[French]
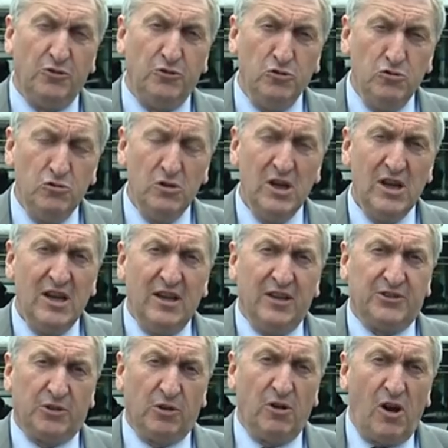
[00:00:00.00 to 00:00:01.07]
doux.
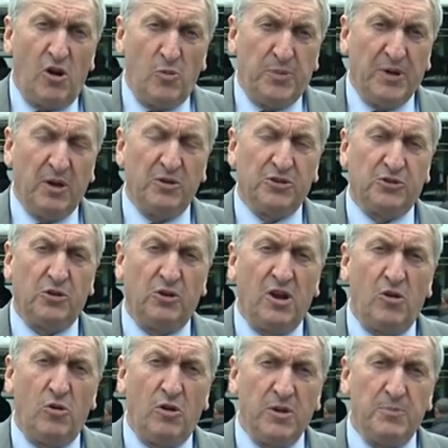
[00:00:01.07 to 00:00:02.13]

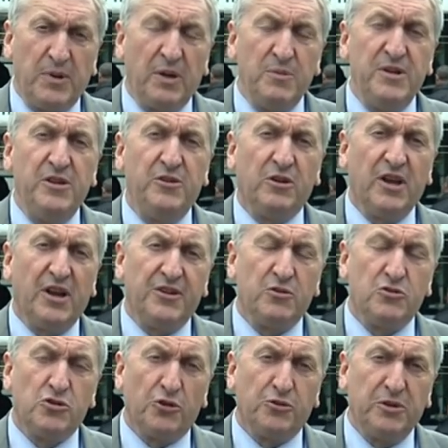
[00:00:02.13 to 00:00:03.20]
Cela, aurait permis de garder
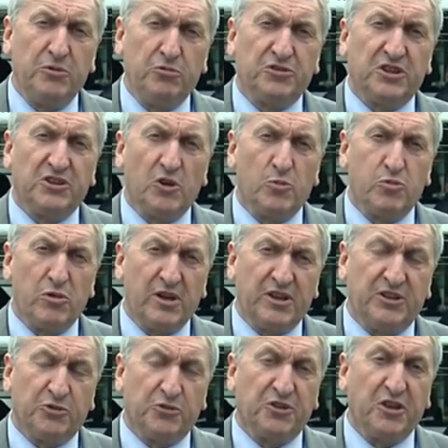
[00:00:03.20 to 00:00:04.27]
aujourd'hui tous ces emplois
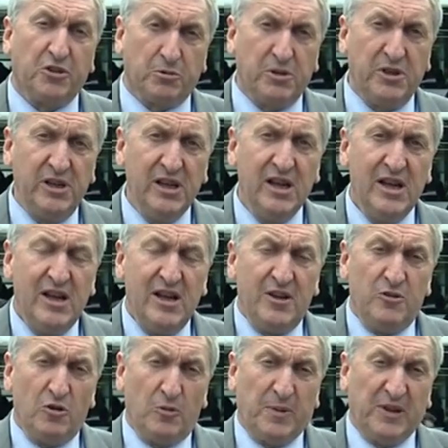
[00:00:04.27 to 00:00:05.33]
qui sont détruits.
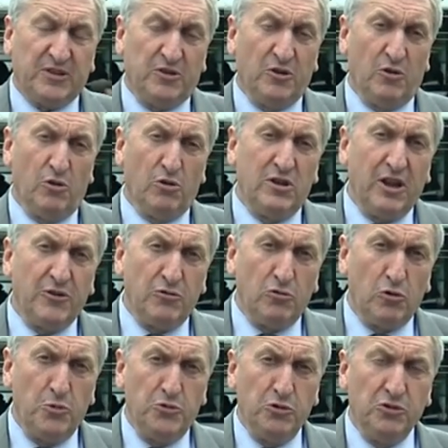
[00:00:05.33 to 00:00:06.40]
Donc parce qu'au-delà du
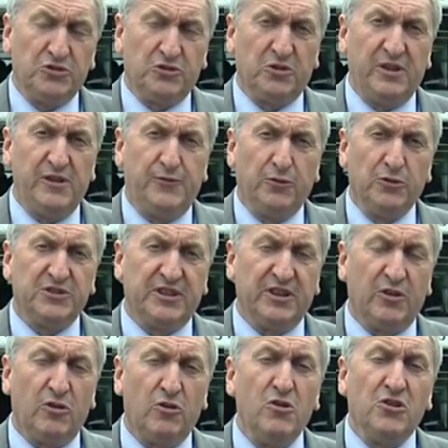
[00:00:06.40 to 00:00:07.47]
groupe doux, ce qu'il faut,
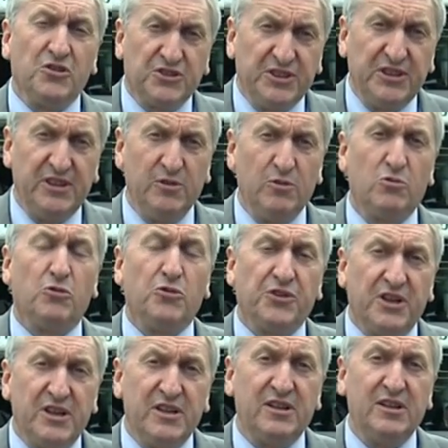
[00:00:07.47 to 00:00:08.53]
c'est relancer, au
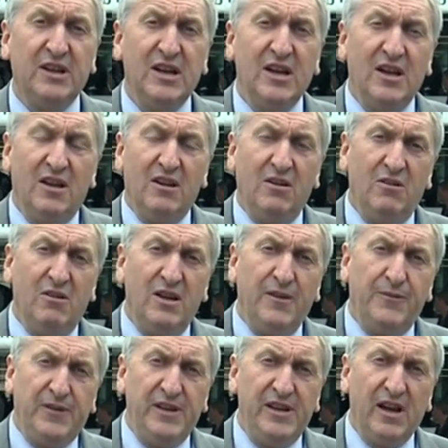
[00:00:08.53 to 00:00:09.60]
contraire, euh,
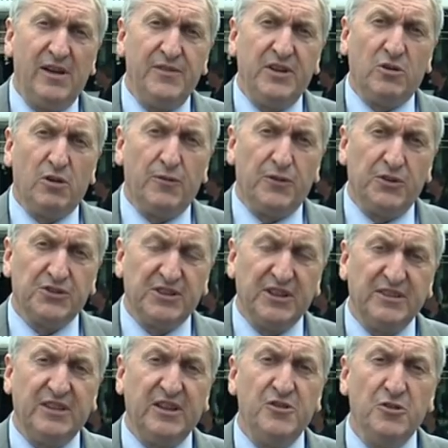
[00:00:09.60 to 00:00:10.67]
la filière avicole
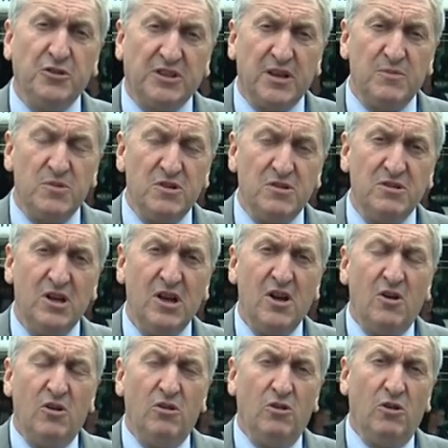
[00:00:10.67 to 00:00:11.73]
française et notamment
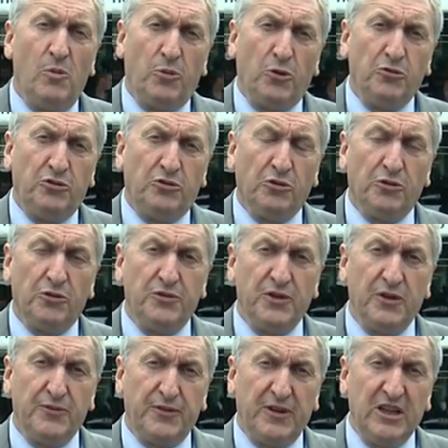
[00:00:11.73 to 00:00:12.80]
euh, en production de
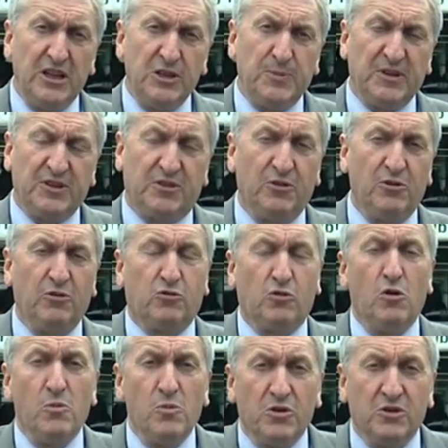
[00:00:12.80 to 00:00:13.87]
viande fraîche parce que le
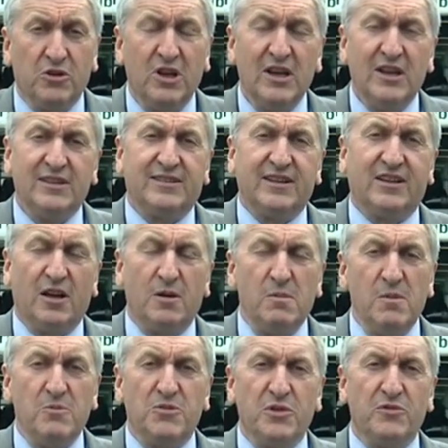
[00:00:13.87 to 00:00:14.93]
comble, c'est quand
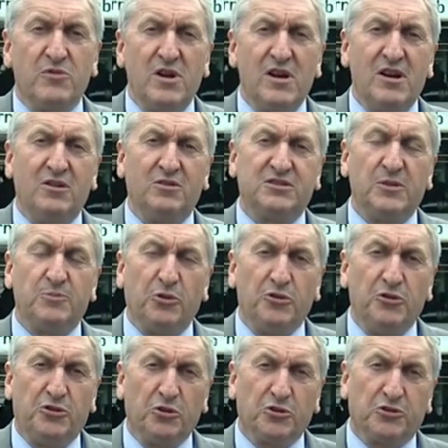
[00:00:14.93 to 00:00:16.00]
même de voir cette
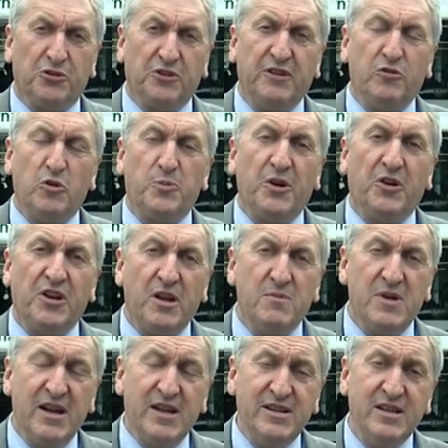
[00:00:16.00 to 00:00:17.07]
production se développer en
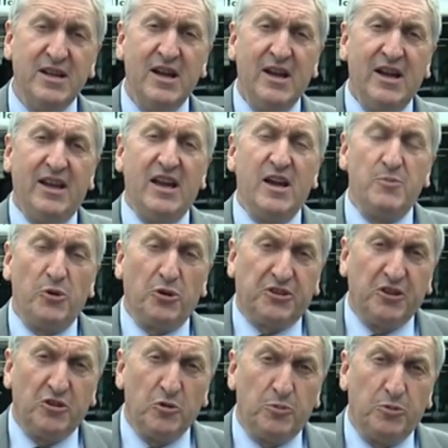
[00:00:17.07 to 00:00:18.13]
Allemagne et
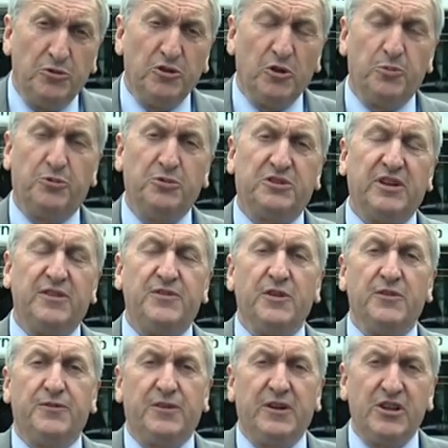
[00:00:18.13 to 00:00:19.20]
importer de plus en plus cette
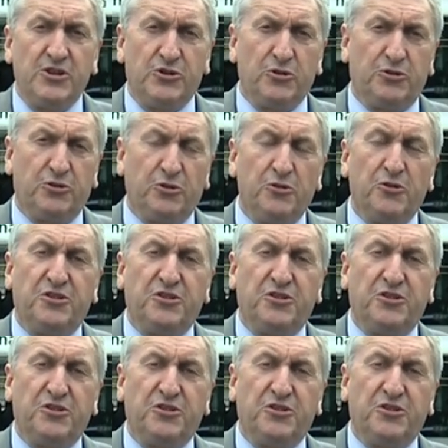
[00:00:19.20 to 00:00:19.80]
viande fraîche sur